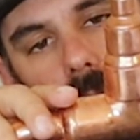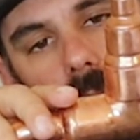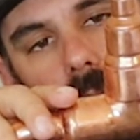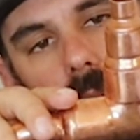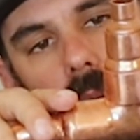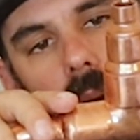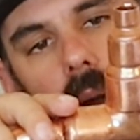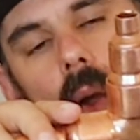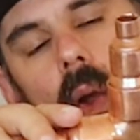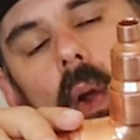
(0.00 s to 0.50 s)

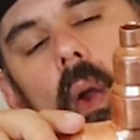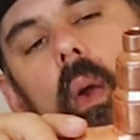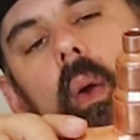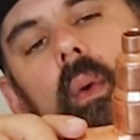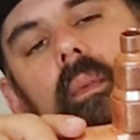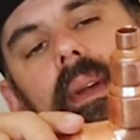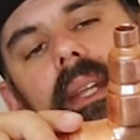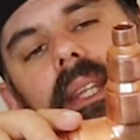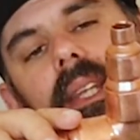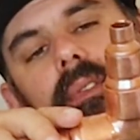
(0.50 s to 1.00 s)
Ja?
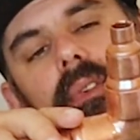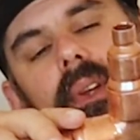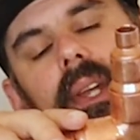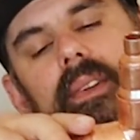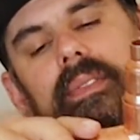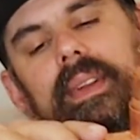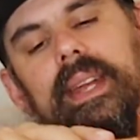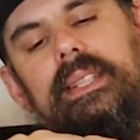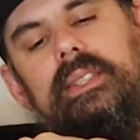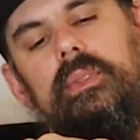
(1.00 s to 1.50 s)
Und wenn die
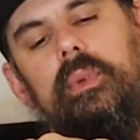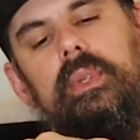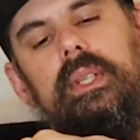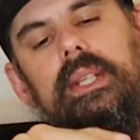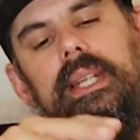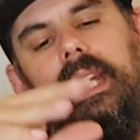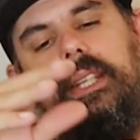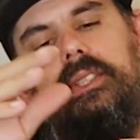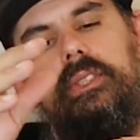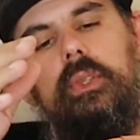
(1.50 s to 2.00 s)
Frequenz oder
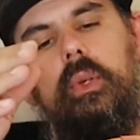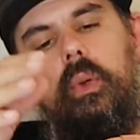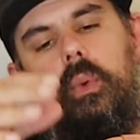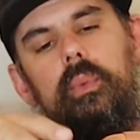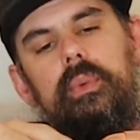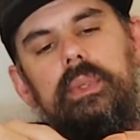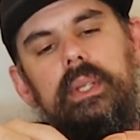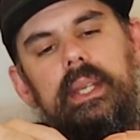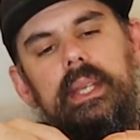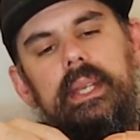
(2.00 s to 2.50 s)
die Leistung
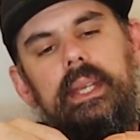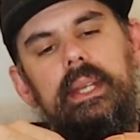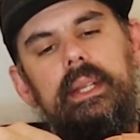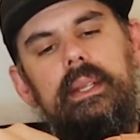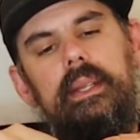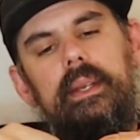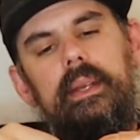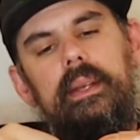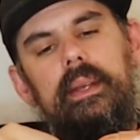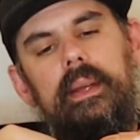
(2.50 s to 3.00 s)

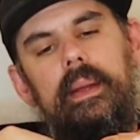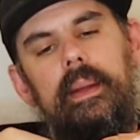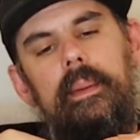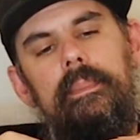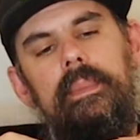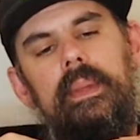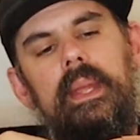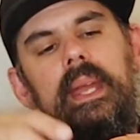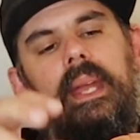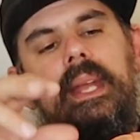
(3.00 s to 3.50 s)
runtergeht,
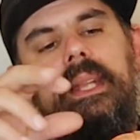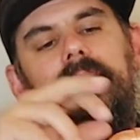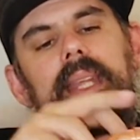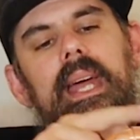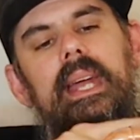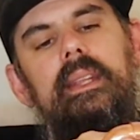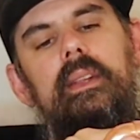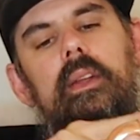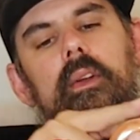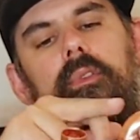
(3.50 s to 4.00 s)
ja,
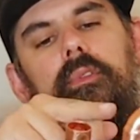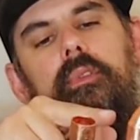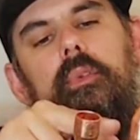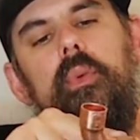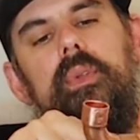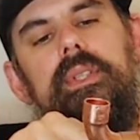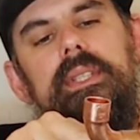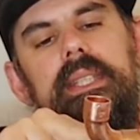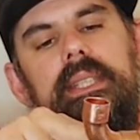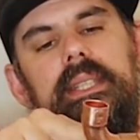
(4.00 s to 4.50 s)
dann
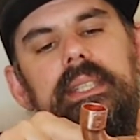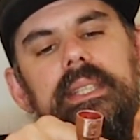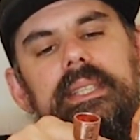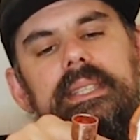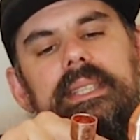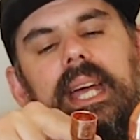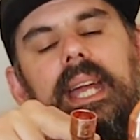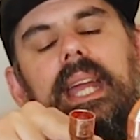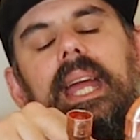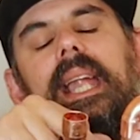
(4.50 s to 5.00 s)
füllt sich dieser
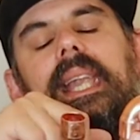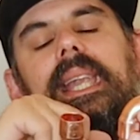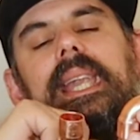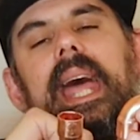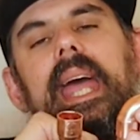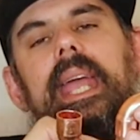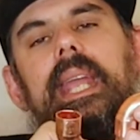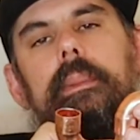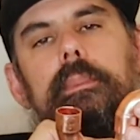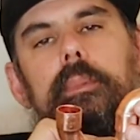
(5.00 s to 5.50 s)
Sack
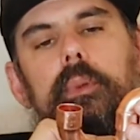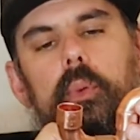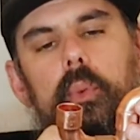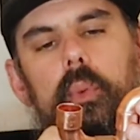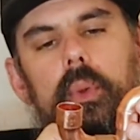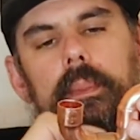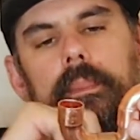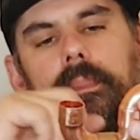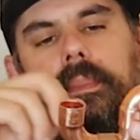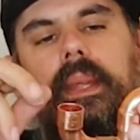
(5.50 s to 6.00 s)
leicht mit
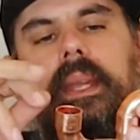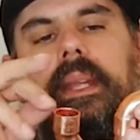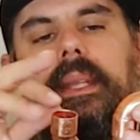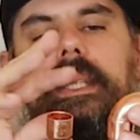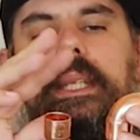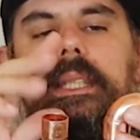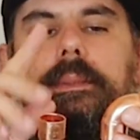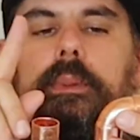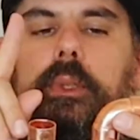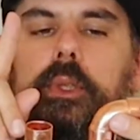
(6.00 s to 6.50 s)
Öl.
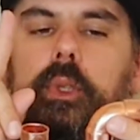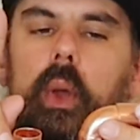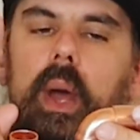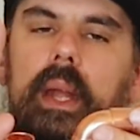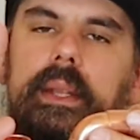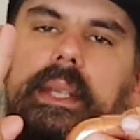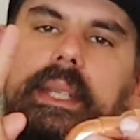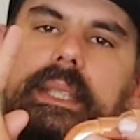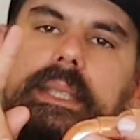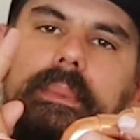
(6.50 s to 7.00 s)
Das
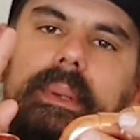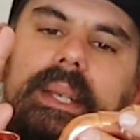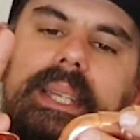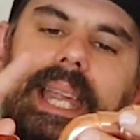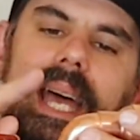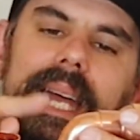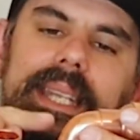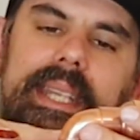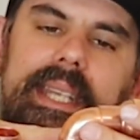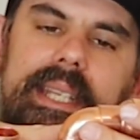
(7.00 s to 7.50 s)
bedeutet jetzt im
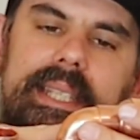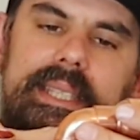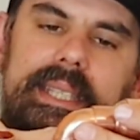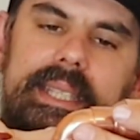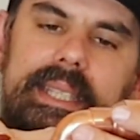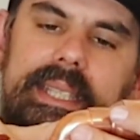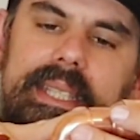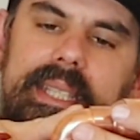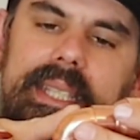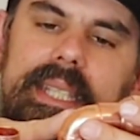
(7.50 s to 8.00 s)

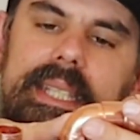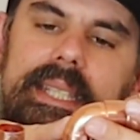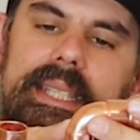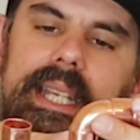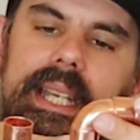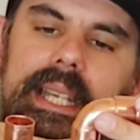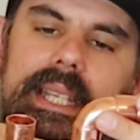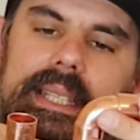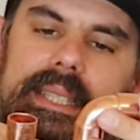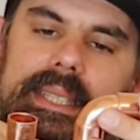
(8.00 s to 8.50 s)
Klartext,
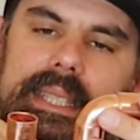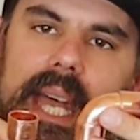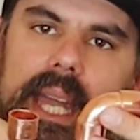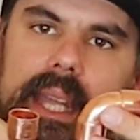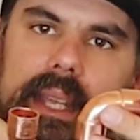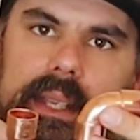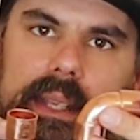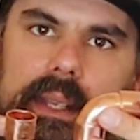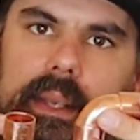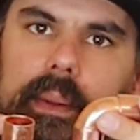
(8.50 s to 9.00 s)
dieser
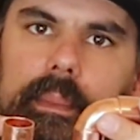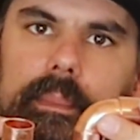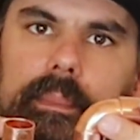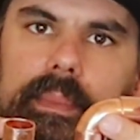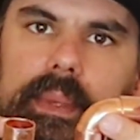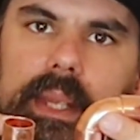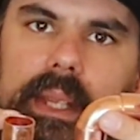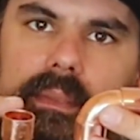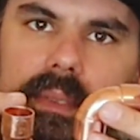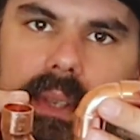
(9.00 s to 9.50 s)
Sack hier,
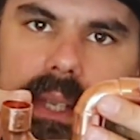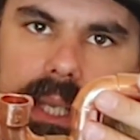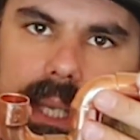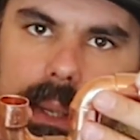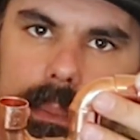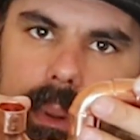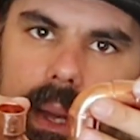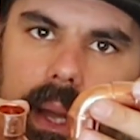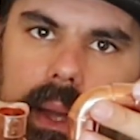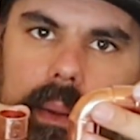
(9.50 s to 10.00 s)
den wir
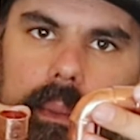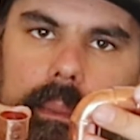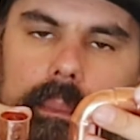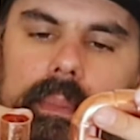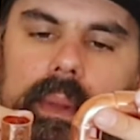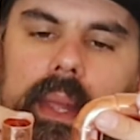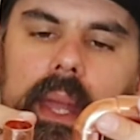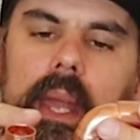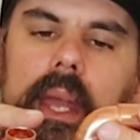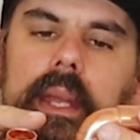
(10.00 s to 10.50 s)
hier machen,
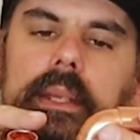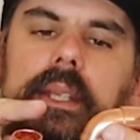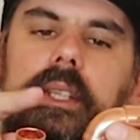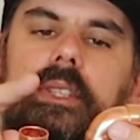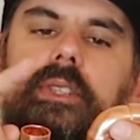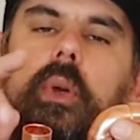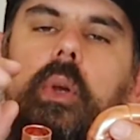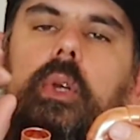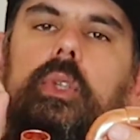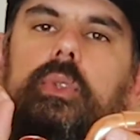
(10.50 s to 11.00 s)
der
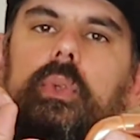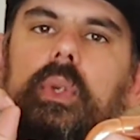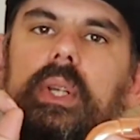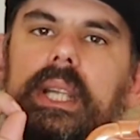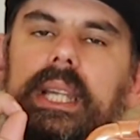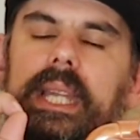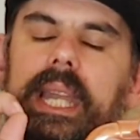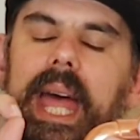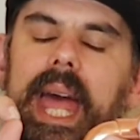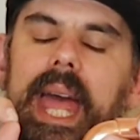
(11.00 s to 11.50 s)
soll so
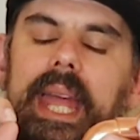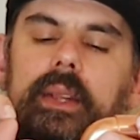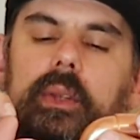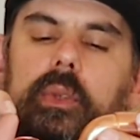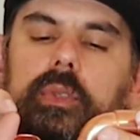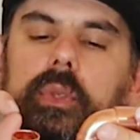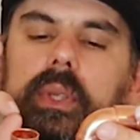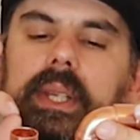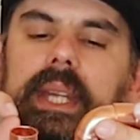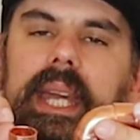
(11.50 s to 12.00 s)
klein,
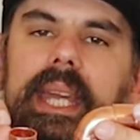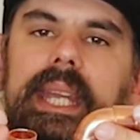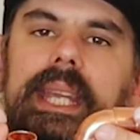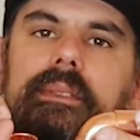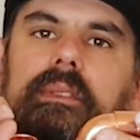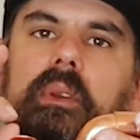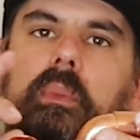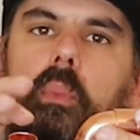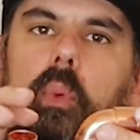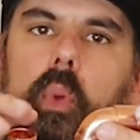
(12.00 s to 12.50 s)
so
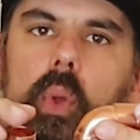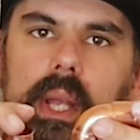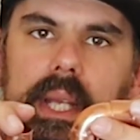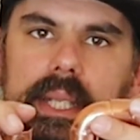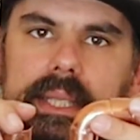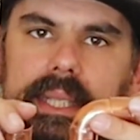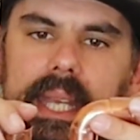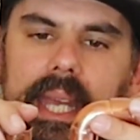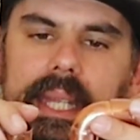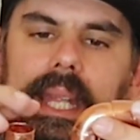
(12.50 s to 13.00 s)
gering wie
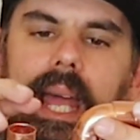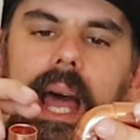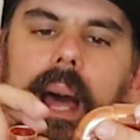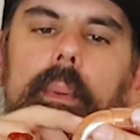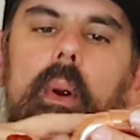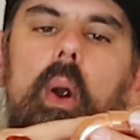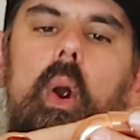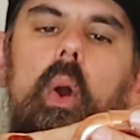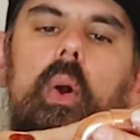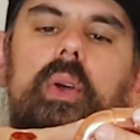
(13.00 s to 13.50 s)
möglich sein,
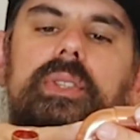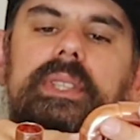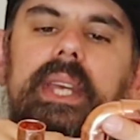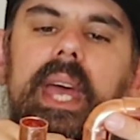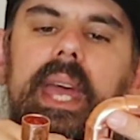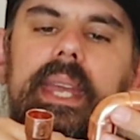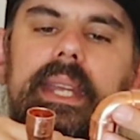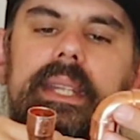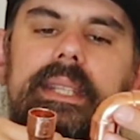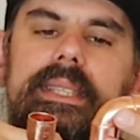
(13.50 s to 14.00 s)
aber
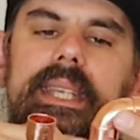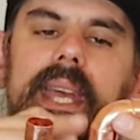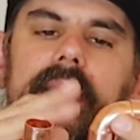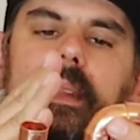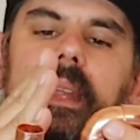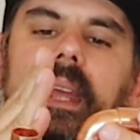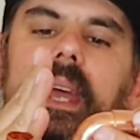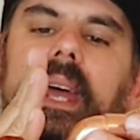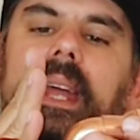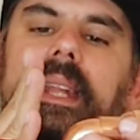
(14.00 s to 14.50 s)
ausreichend
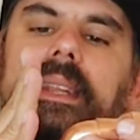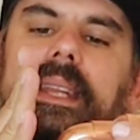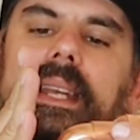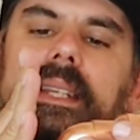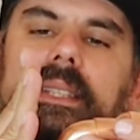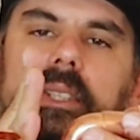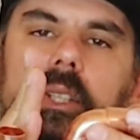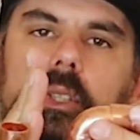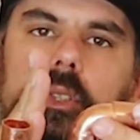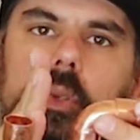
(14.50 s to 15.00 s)
sein,
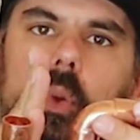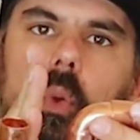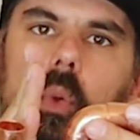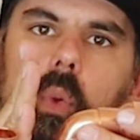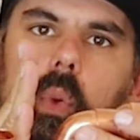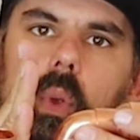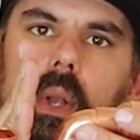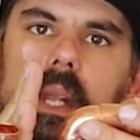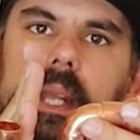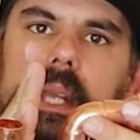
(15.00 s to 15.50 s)
dass das
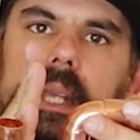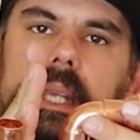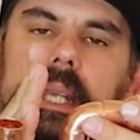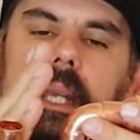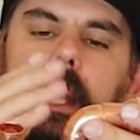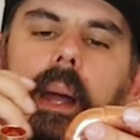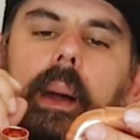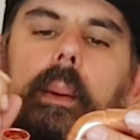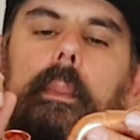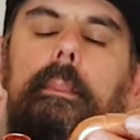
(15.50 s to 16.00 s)
Öl
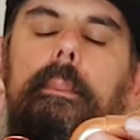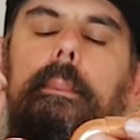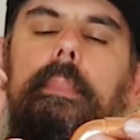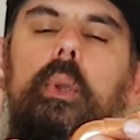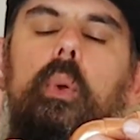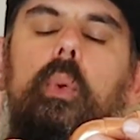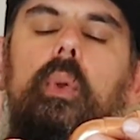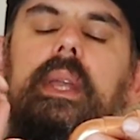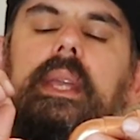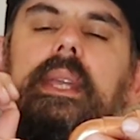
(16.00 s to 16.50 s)
hier
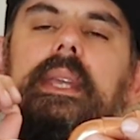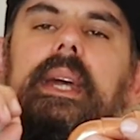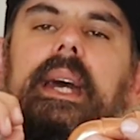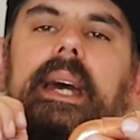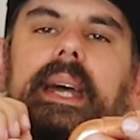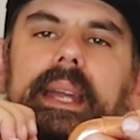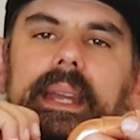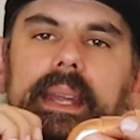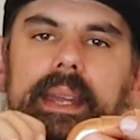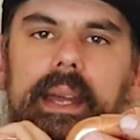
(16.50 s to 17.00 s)

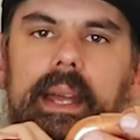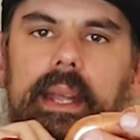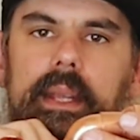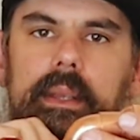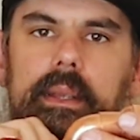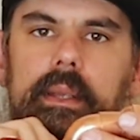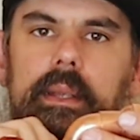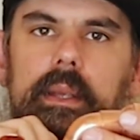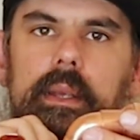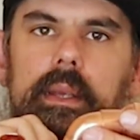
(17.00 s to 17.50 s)
blockieren
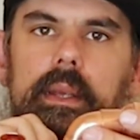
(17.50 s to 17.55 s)
kann.